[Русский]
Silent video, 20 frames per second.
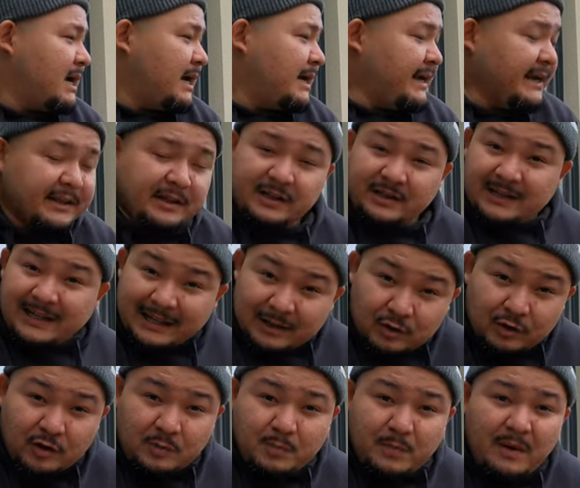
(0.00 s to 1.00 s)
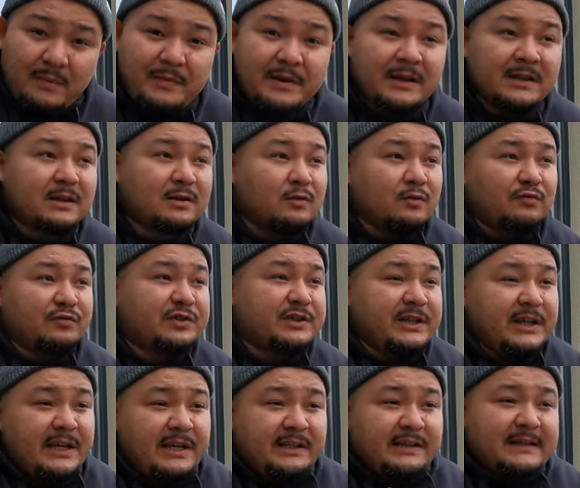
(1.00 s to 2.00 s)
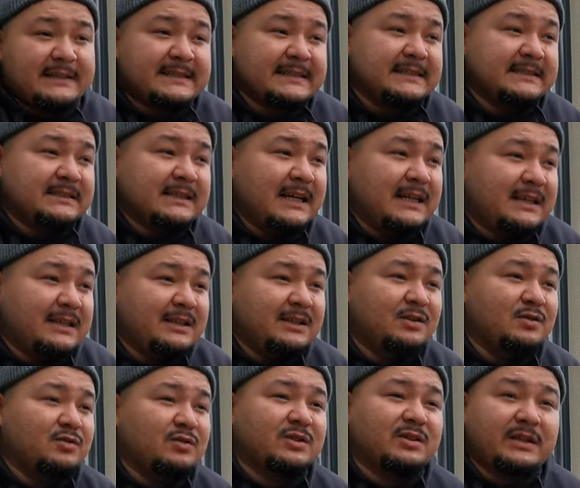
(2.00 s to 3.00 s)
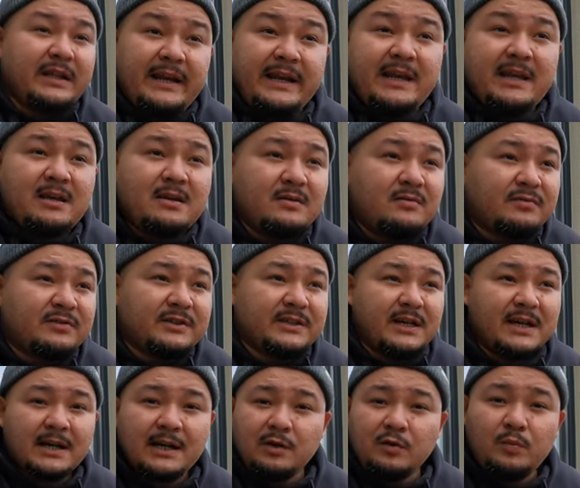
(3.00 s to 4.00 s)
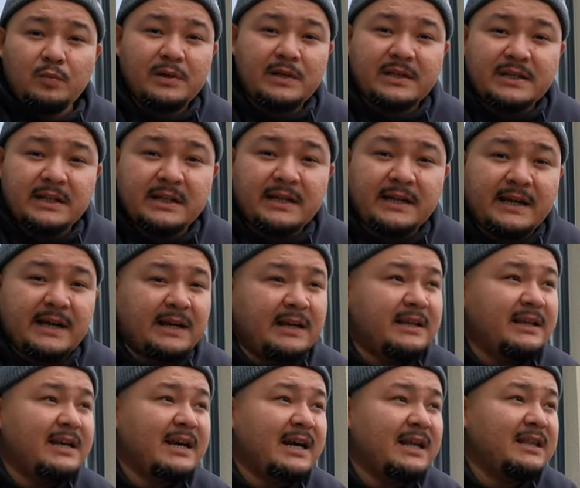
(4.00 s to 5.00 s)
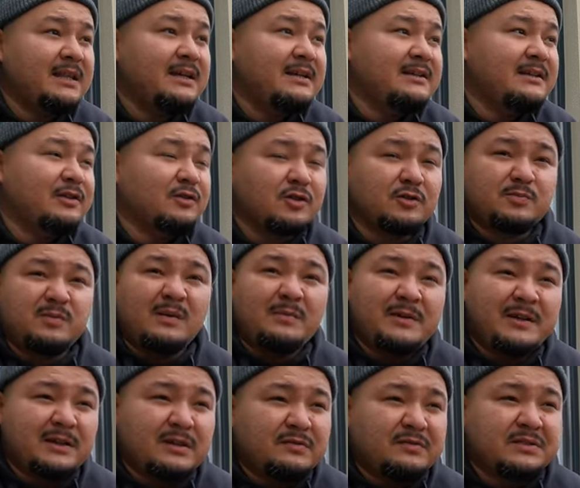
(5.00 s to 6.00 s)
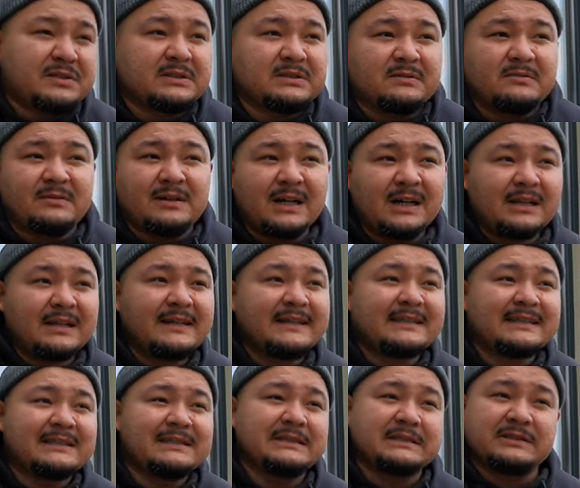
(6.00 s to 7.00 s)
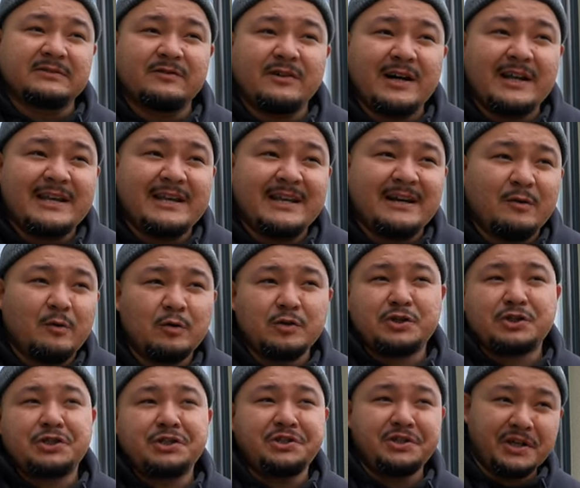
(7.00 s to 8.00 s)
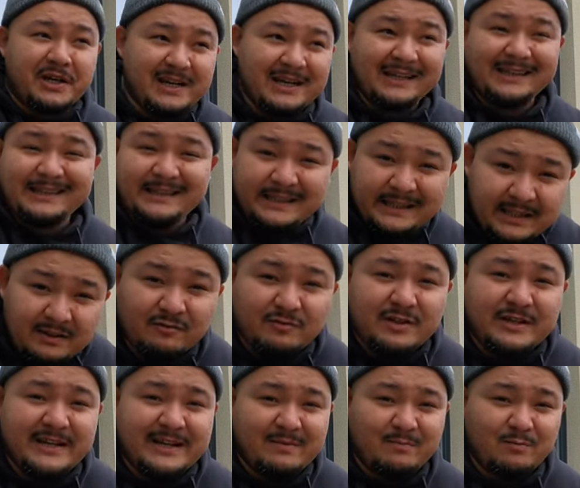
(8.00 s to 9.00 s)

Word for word: И на тот момент у всей, так сказать, индустрии, у всех любителей кальяна на тот момент вызывало это название очень негативные